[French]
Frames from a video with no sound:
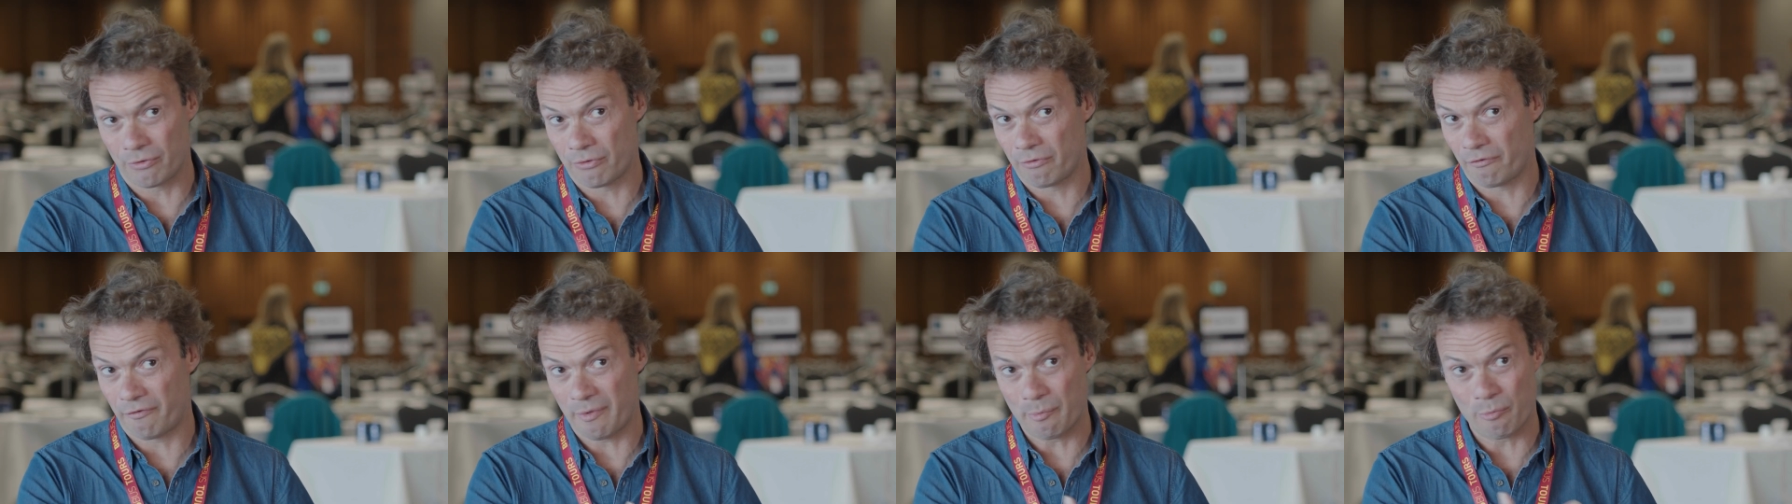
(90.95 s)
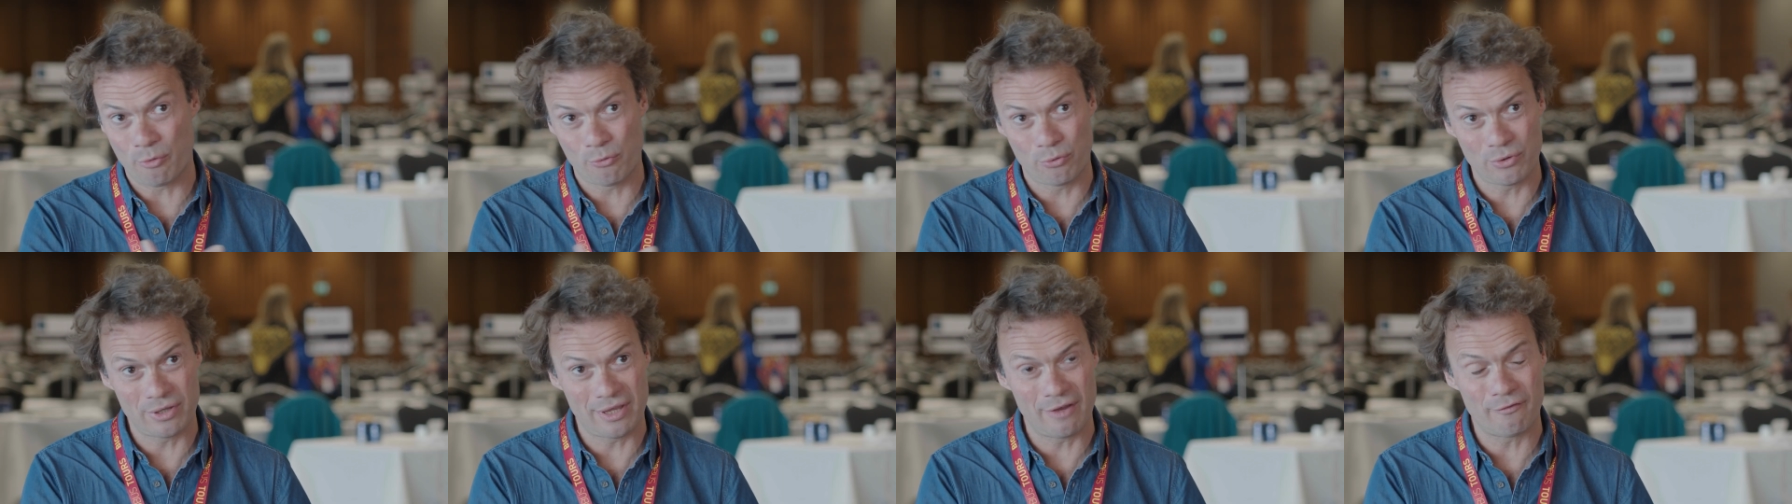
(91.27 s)
on fait
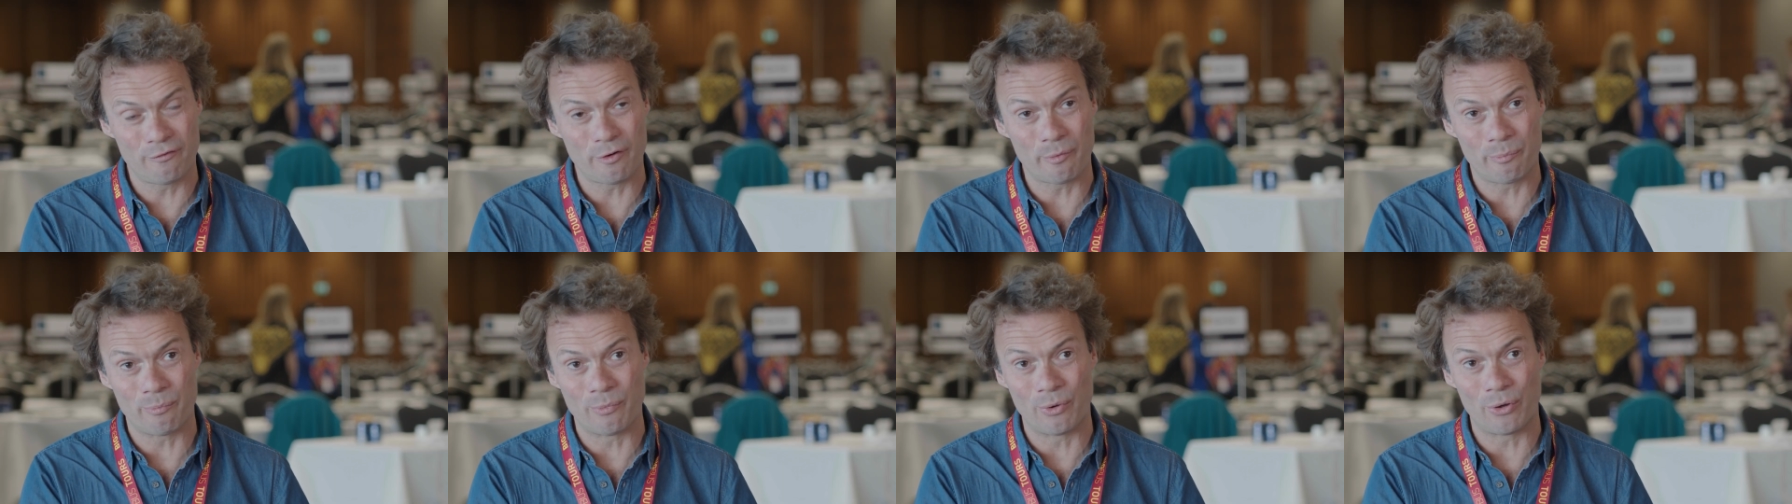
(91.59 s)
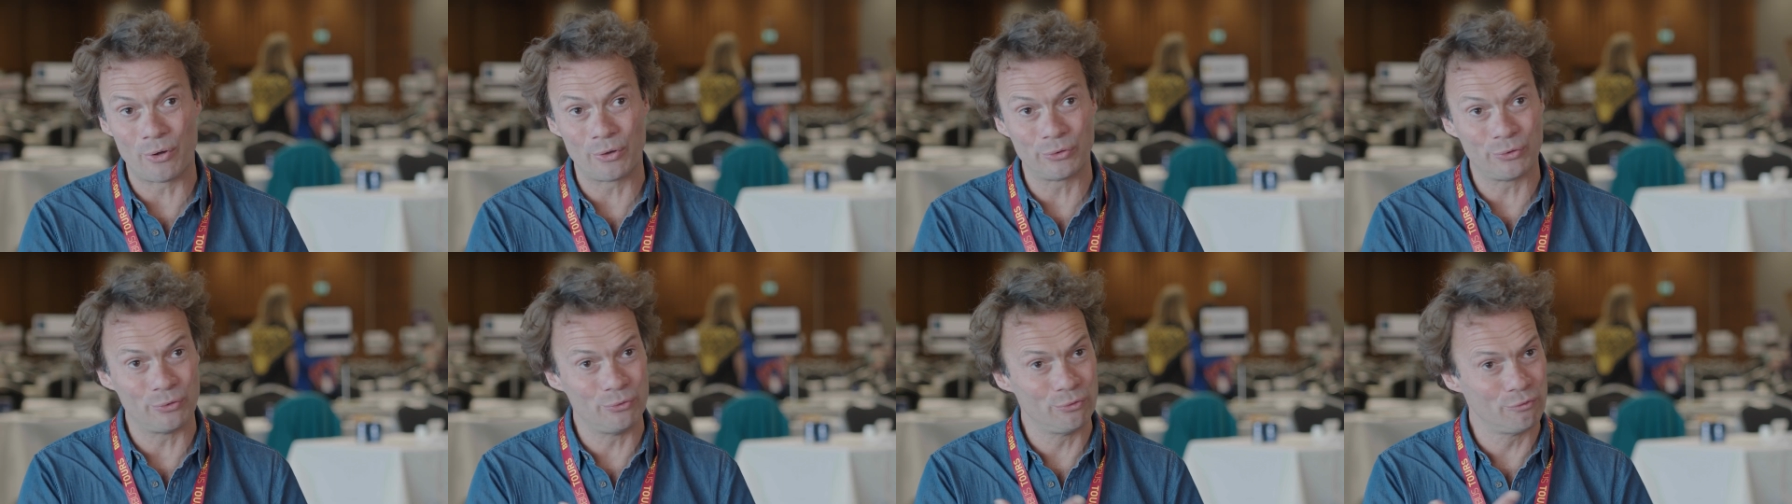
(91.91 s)
beaucoup de
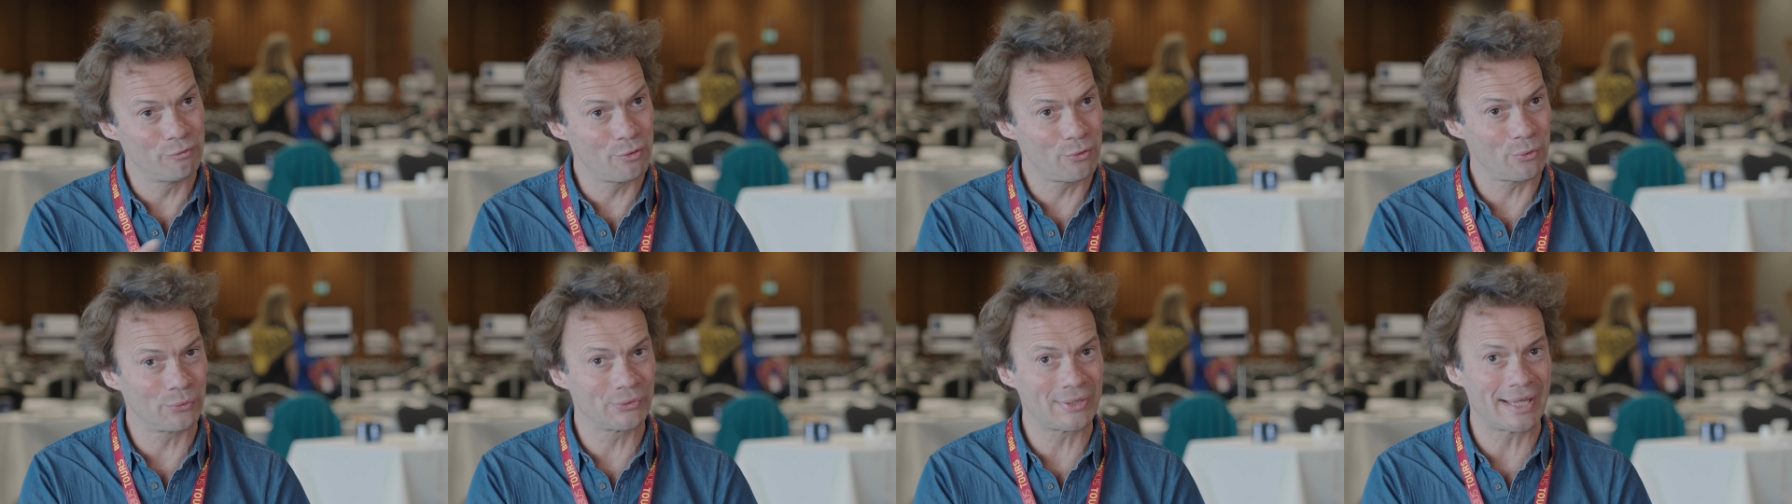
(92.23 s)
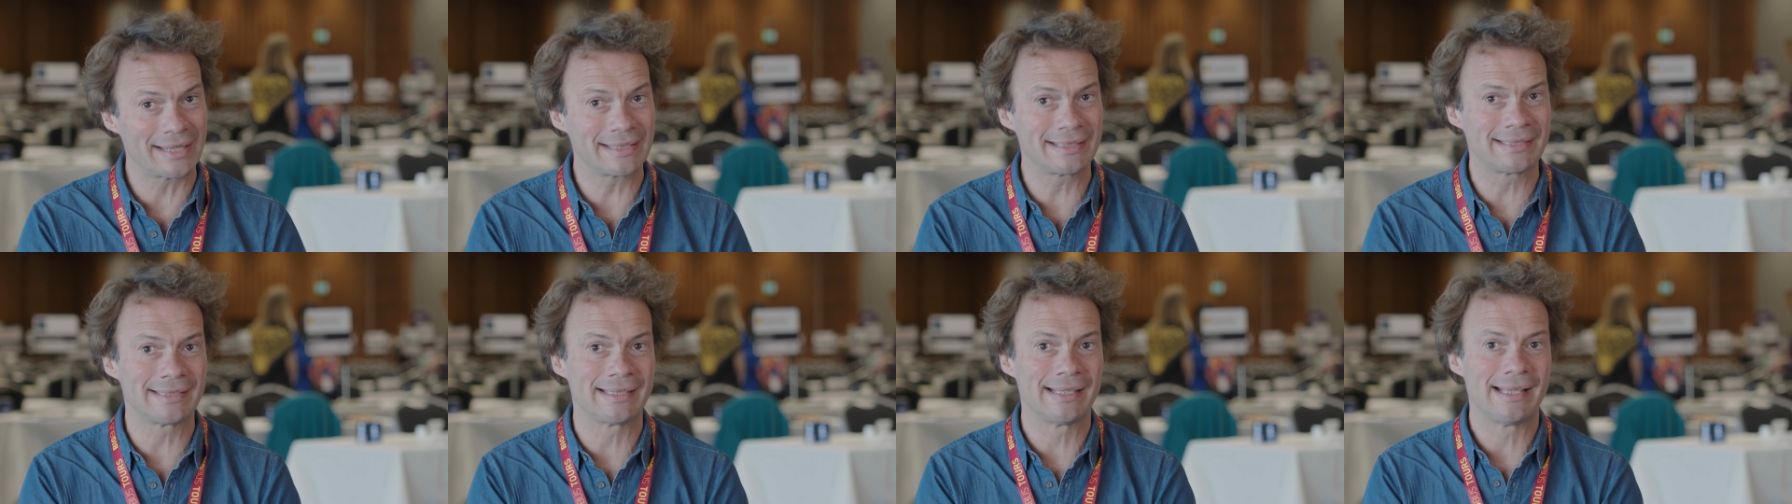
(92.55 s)
développement, de nouveaux
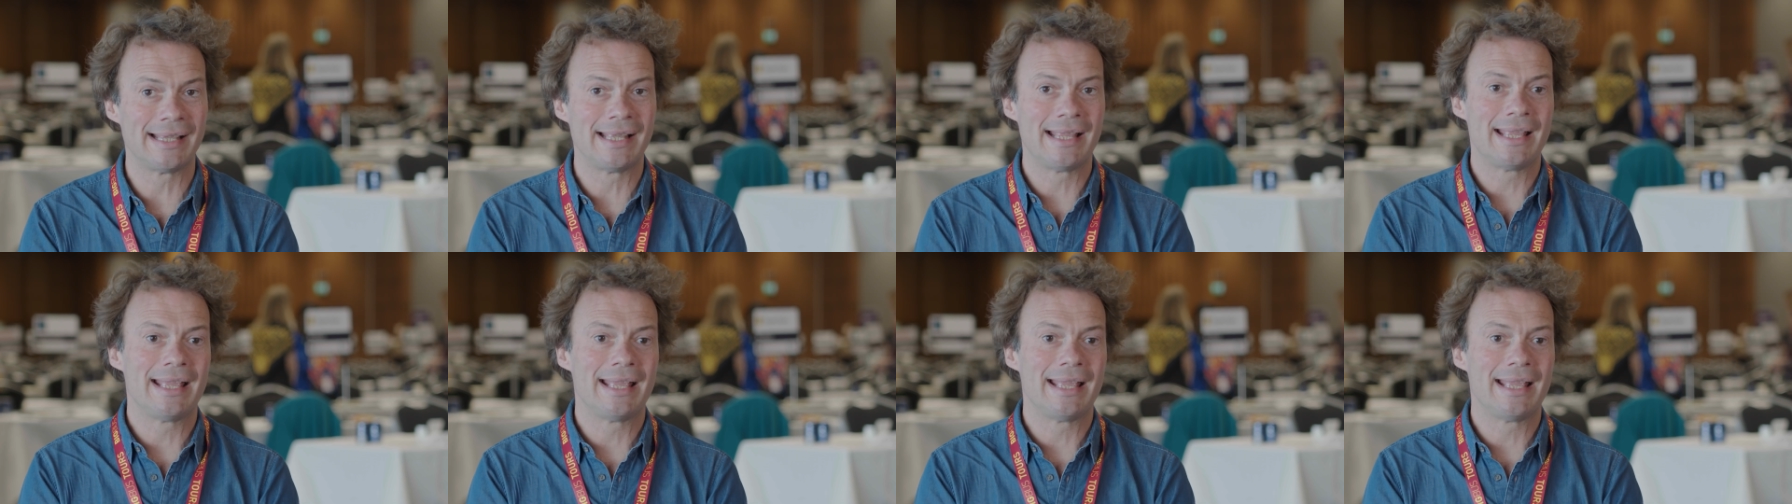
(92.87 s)
contacts.